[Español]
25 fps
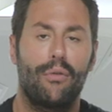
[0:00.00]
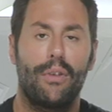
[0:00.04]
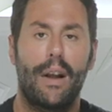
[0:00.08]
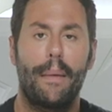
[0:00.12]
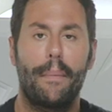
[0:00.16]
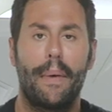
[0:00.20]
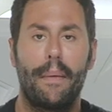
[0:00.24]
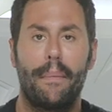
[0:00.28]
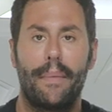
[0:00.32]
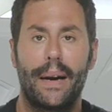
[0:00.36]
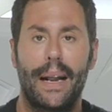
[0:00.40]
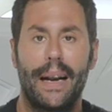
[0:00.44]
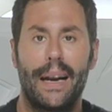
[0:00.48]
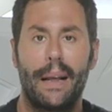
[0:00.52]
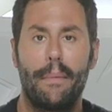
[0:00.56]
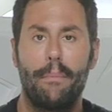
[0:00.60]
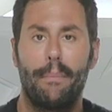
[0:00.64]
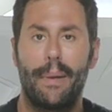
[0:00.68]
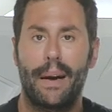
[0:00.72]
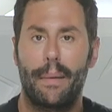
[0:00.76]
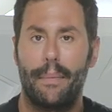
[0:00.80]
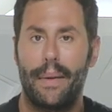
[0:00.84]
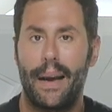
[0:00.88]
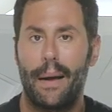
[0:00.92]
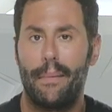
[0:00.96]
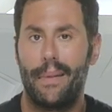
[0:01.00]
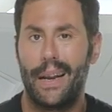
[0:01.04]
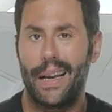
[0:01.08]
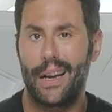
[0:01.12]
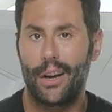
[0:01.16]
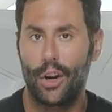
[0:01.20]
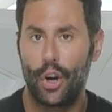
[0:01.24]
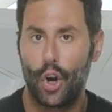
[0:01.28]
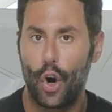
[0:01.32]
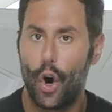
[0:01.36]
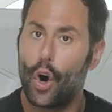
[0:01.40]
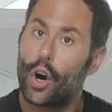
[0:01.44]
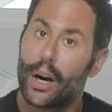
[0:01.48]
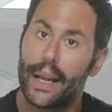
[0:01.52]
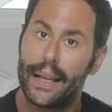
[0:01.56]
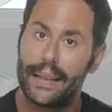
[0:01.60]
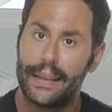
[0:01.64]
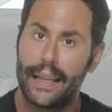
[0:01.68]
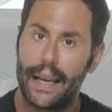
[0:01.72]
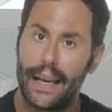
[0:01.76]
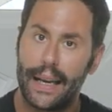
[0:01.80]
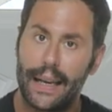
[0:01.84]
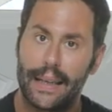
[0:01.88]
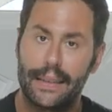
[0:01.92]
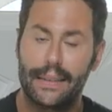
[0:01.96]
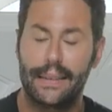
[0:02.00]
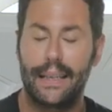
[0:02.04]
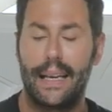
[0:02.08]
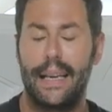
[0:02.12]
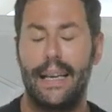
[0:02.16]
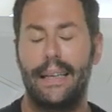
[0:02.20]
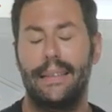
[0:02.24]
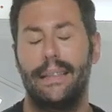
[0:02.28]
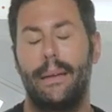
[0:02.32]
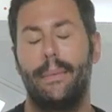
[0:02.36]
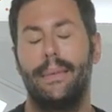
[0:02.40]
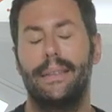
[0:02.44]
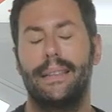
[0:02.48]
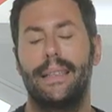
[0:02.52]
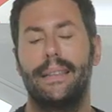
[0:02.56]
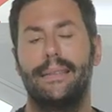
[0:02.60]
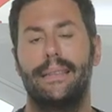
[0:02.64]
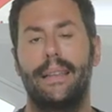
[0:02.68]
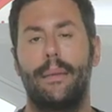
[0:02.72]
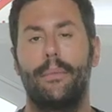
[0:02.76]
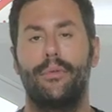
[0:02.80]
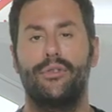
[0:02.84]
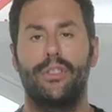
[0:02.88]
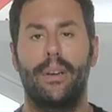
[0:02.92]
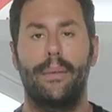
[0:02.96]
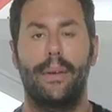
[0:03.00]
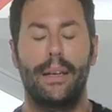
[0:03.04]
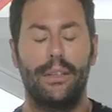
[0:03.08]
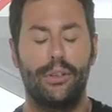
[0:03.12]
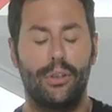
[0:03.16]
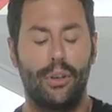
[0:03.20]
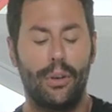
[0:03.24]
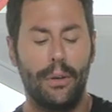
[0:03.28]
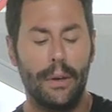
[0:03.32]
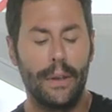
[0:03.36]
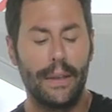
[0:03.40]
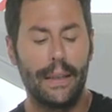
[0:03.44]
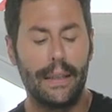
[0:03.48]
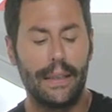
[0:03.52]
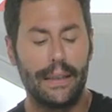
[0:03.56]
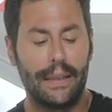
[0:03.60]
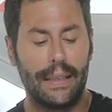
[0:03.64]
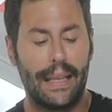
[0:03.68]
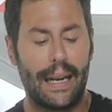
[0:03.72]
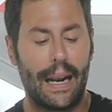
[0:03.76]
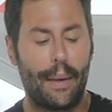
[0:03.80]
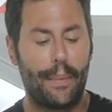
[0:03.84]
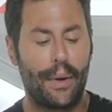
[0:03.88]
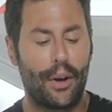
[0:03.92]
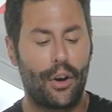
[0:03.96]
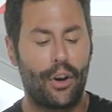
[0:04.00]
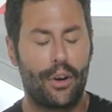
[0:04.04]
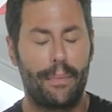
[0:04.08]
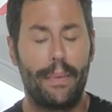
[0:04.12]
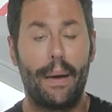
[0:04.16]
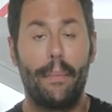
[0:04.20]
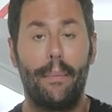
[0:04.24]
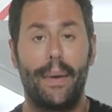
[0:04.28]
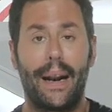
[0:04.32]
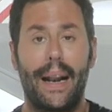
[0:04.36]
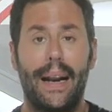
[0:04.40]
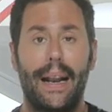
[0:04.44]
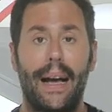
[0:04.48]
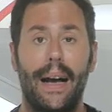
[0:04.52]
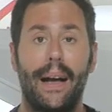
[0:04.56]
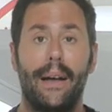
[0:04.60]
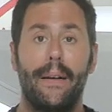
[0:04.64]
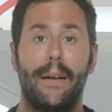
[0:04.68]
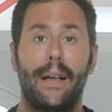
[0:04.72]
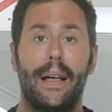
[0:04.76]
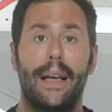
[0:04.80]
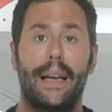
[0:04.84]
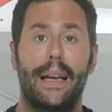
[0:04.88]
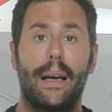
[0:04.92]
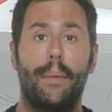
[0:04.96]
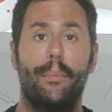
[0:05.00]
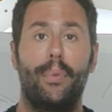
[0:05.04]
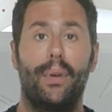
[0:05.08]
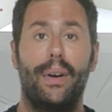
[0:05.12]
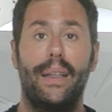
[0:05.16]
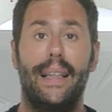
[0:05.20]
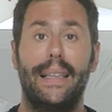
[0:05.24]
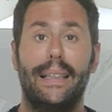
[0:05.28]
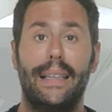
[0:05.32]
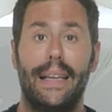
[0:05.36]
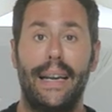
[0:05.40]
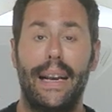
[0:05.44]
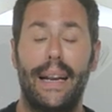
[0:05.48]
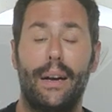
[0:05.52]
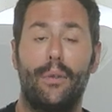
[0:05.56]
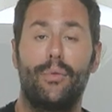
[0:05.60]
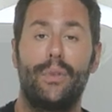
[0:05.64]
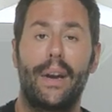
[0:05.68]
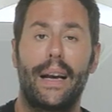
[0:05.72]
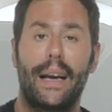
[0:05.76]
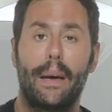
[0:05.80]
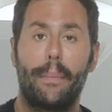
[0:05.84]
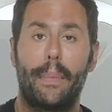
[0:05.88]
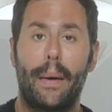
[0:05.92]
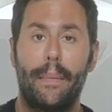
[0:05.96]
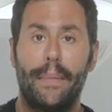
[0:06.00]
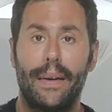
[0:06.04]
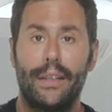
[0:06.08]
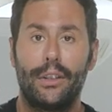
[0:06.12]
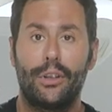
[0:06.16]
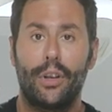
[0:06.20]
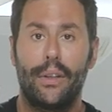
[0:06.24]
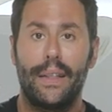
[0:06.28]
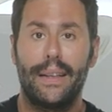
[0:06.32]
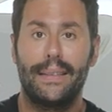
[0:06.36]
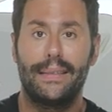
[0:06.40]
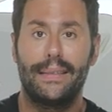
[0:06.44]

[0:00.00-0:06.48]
una membrana impermeable Gore-Tex, que ya sabes que estamos hablando de la mejor membrana que puede tener un equipamiento